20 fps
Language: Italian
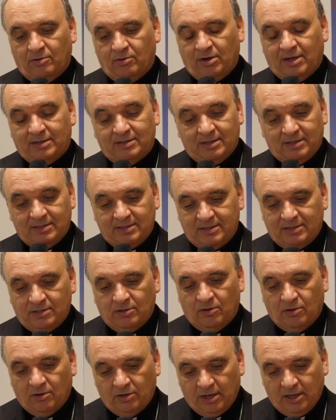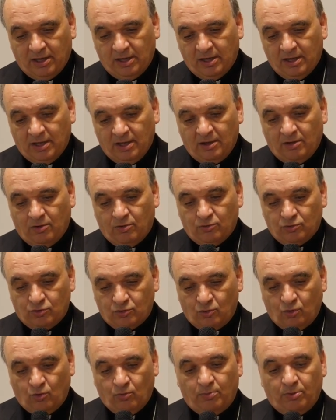con attenzione, con
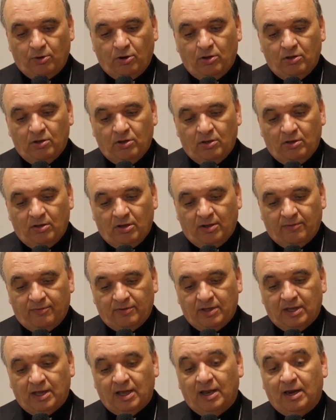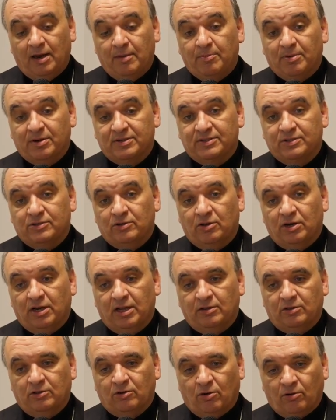scrupolo affinché le
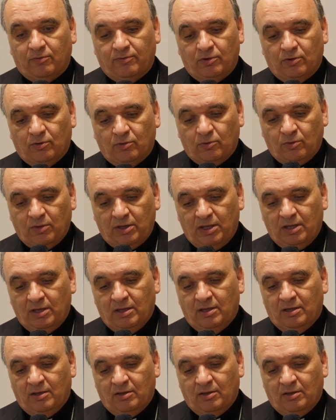persone trovino qui